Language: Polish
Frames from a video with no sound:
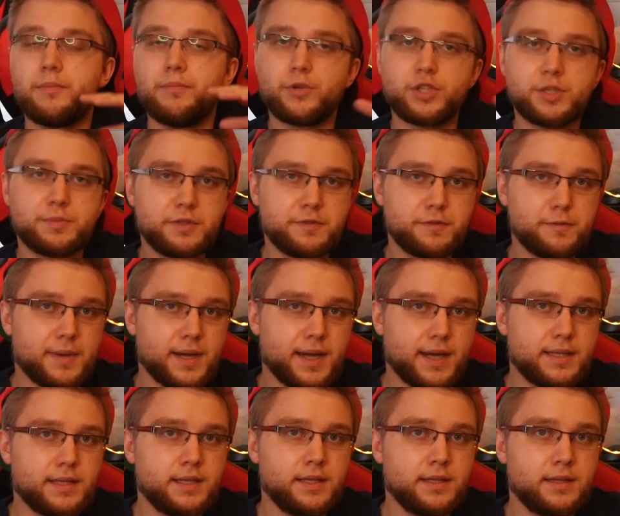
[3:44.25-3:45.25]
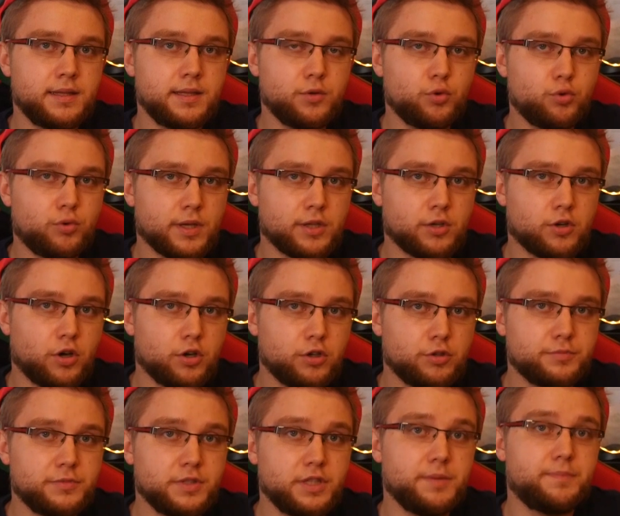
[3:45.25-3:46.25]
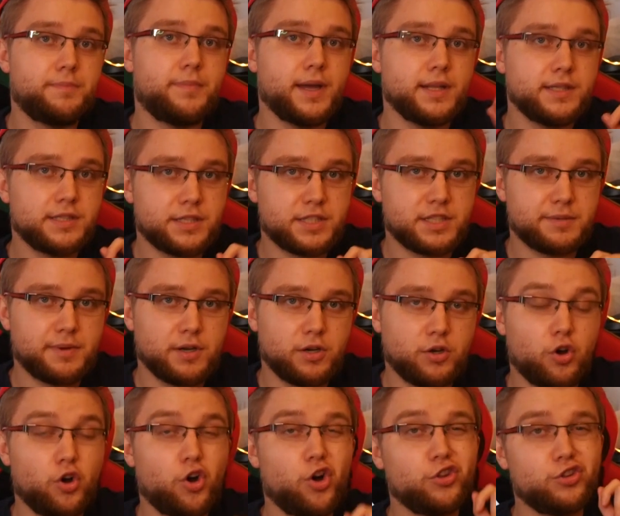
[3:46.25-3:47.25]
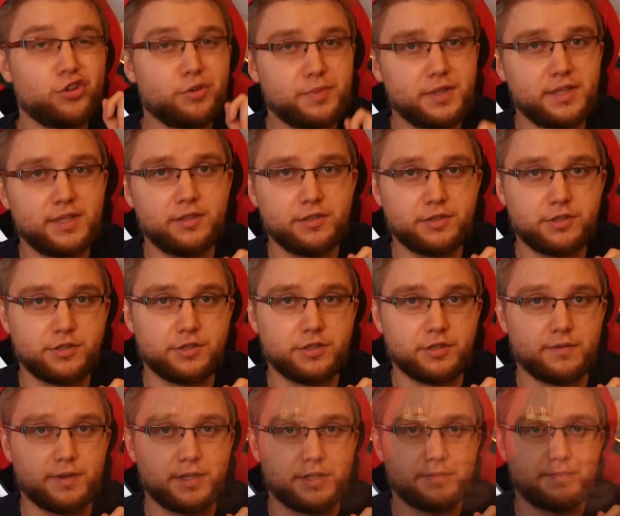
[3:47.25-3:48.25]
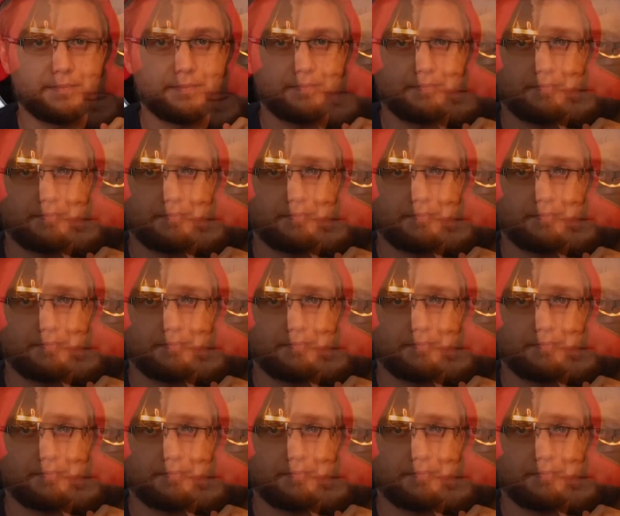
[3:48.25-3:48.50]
może być wymagany inny układ kolumn i będzie trzeba go odrobinę dostosować.